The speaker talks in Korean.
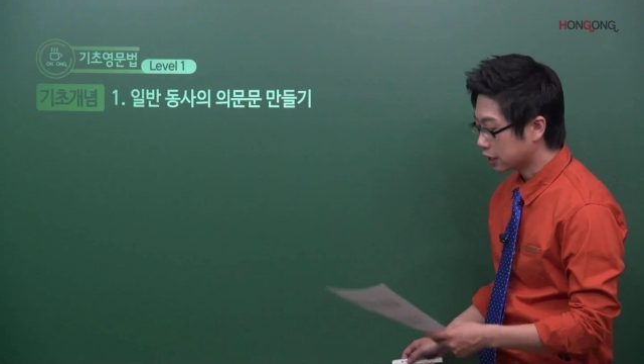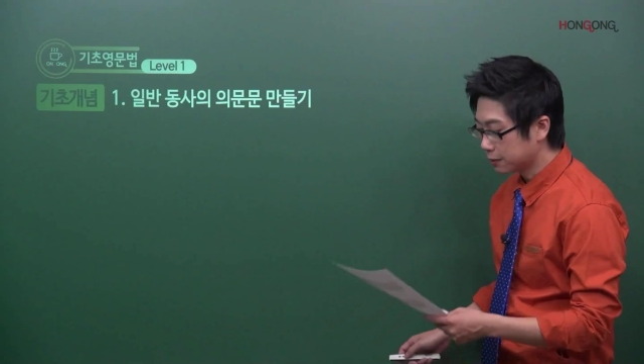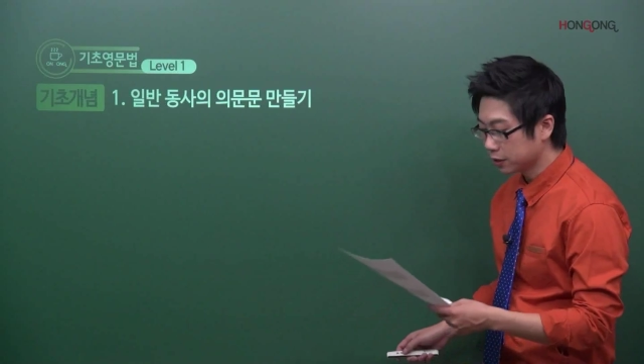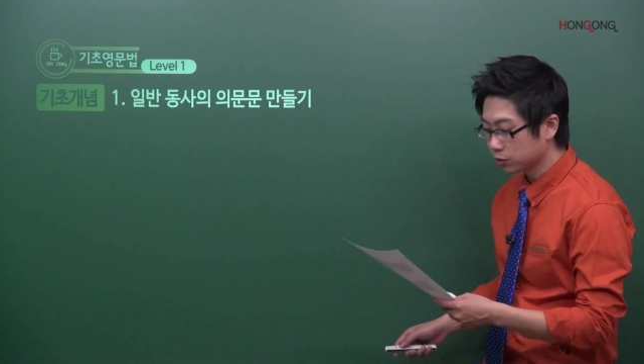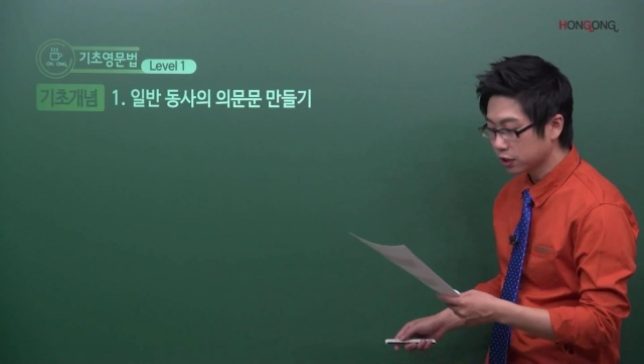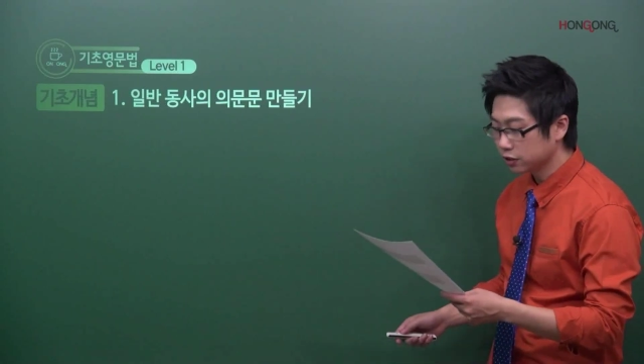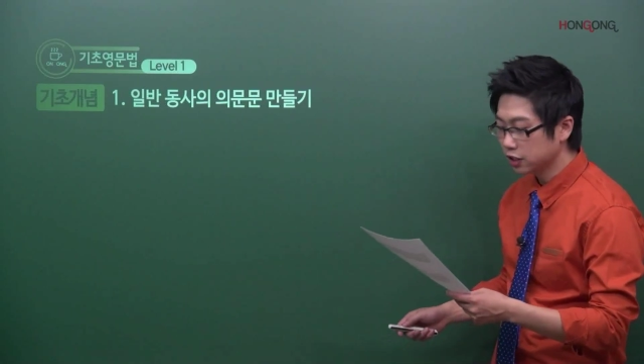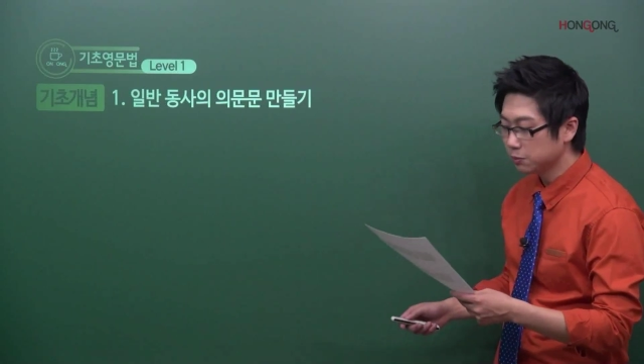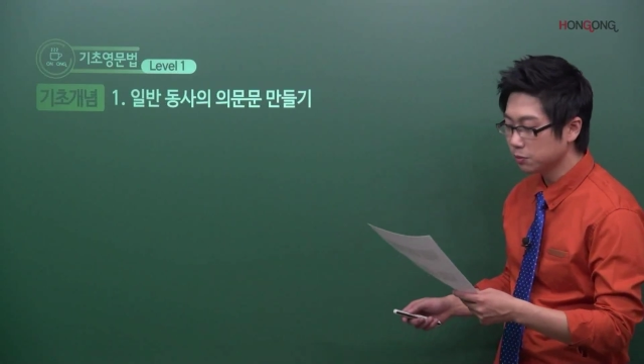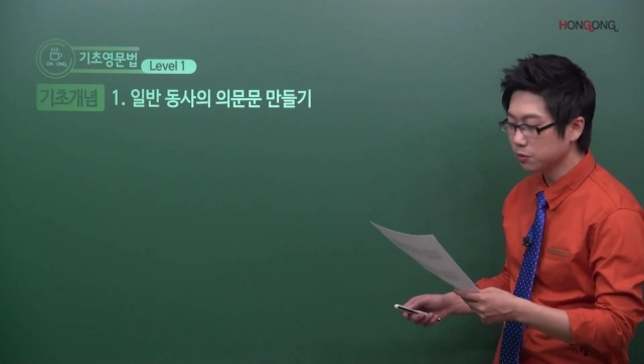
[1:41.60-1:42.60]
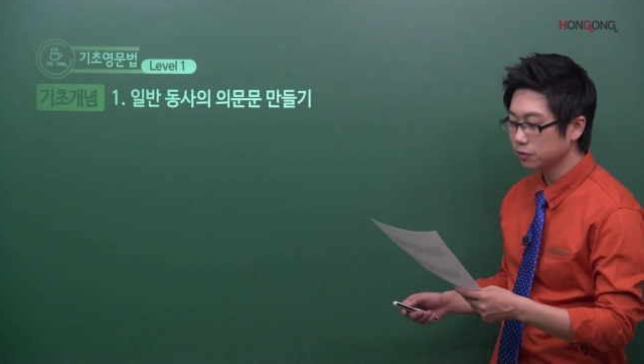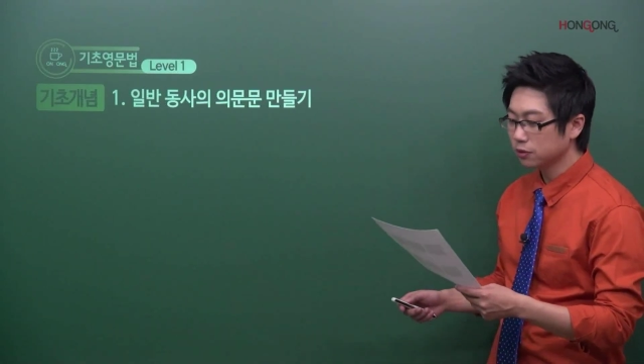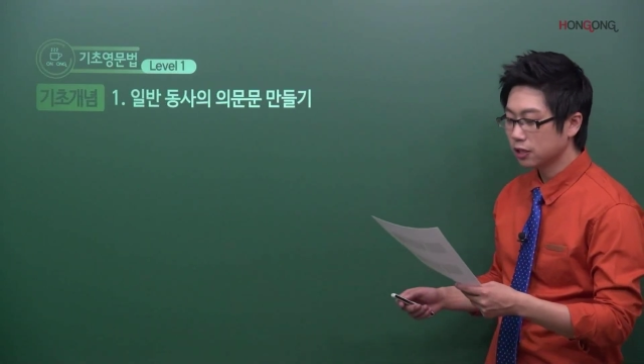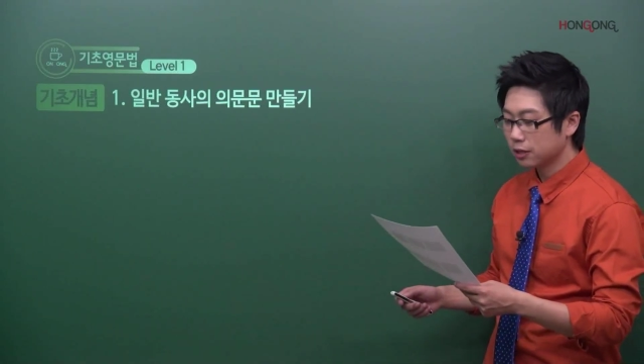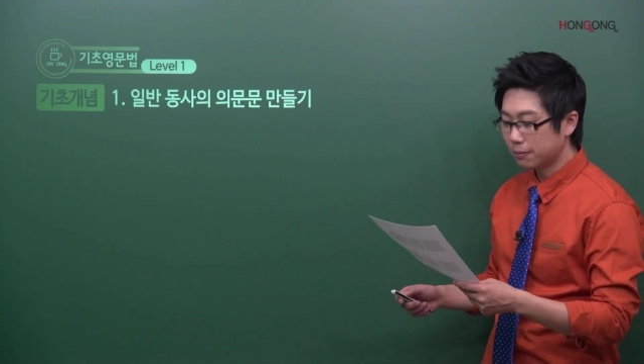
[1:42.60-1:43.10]
자, 일반 동사의
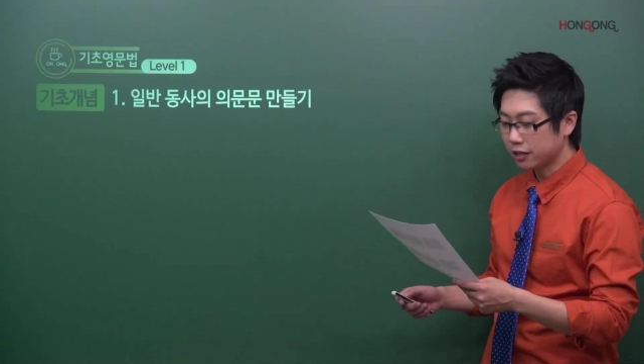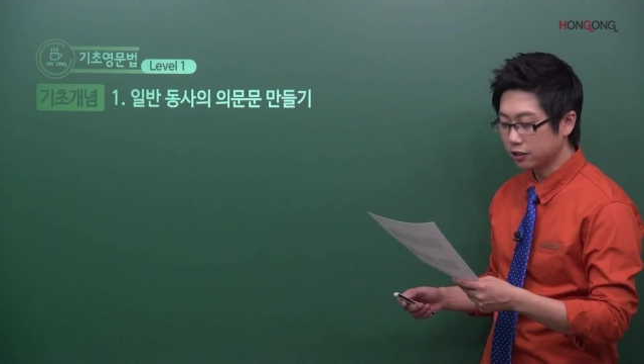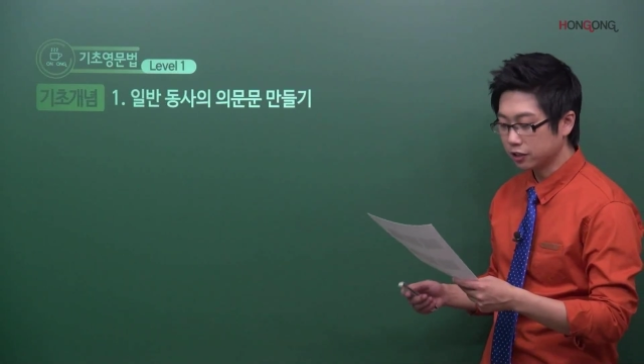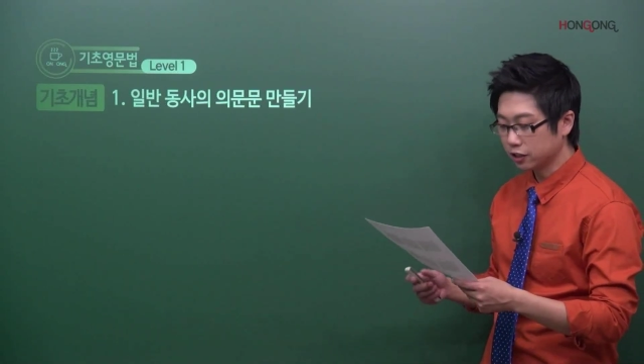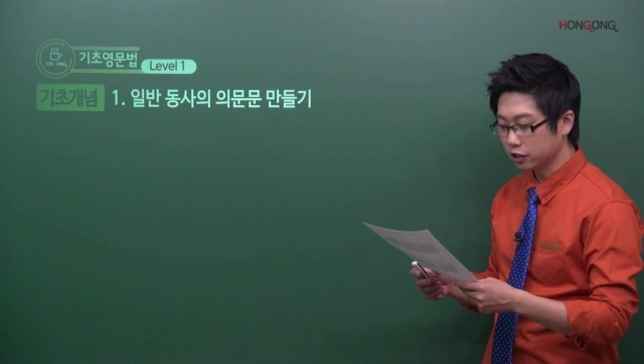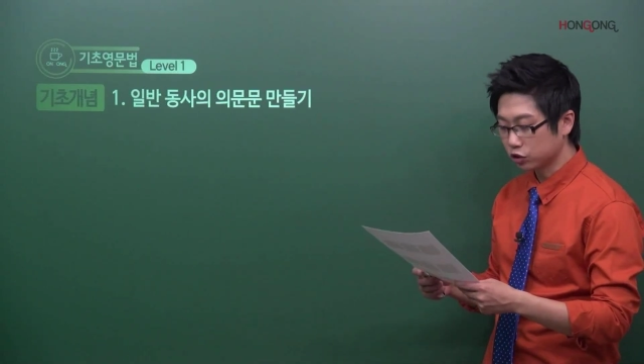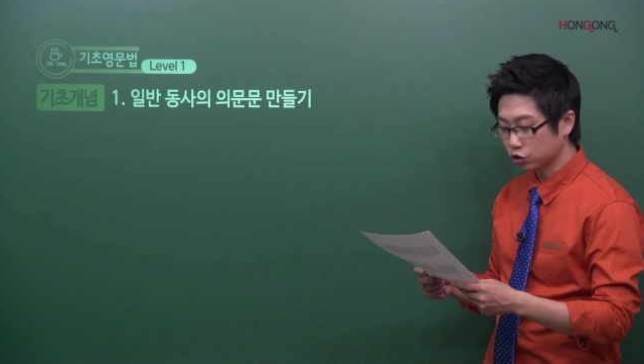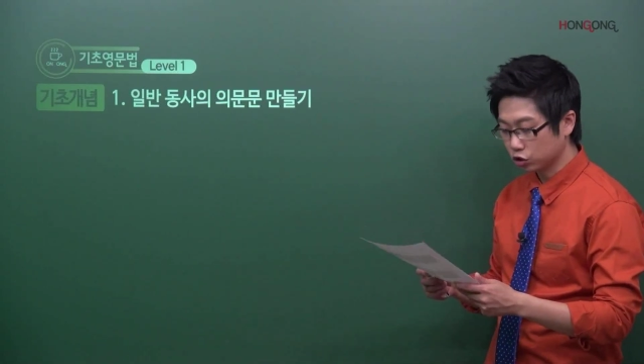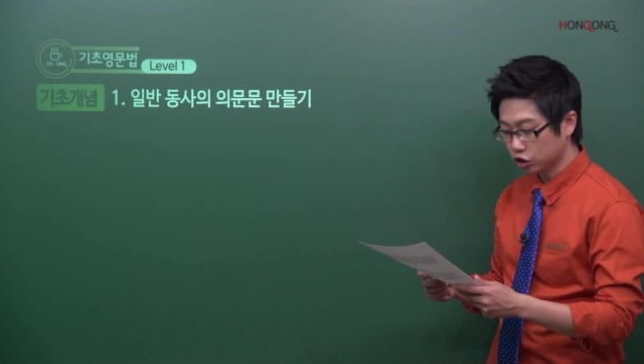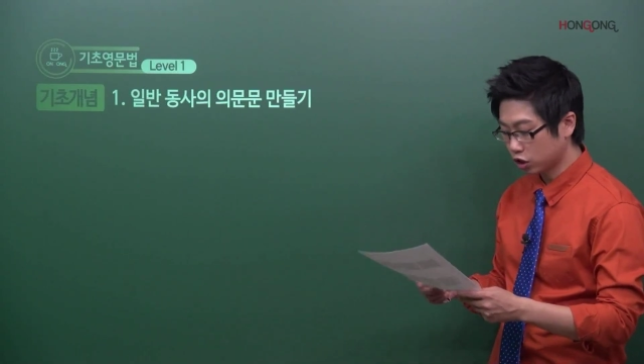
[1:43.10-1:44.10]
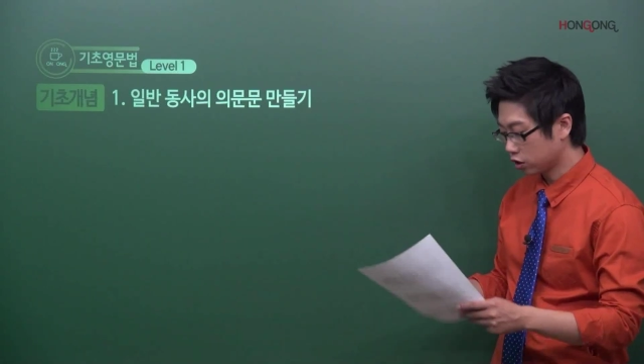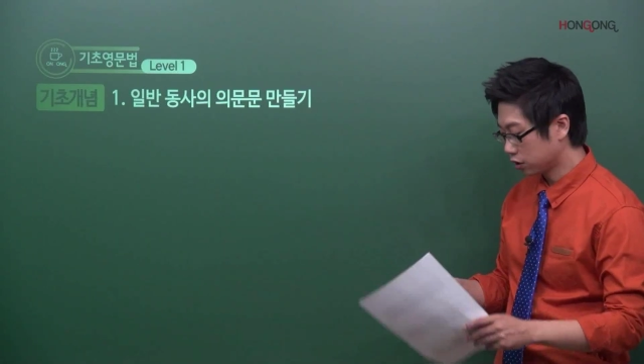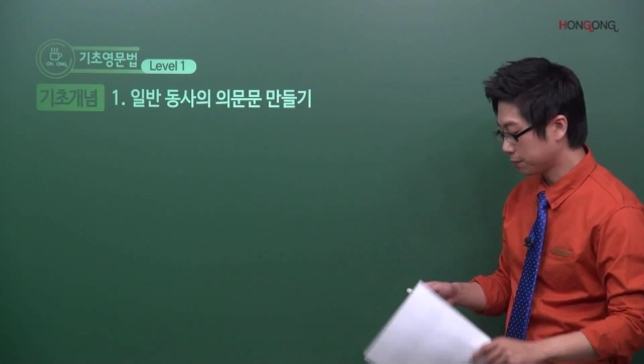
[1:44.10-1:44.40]
의문문 만들기 이렇게 돼 있죠. 그죠?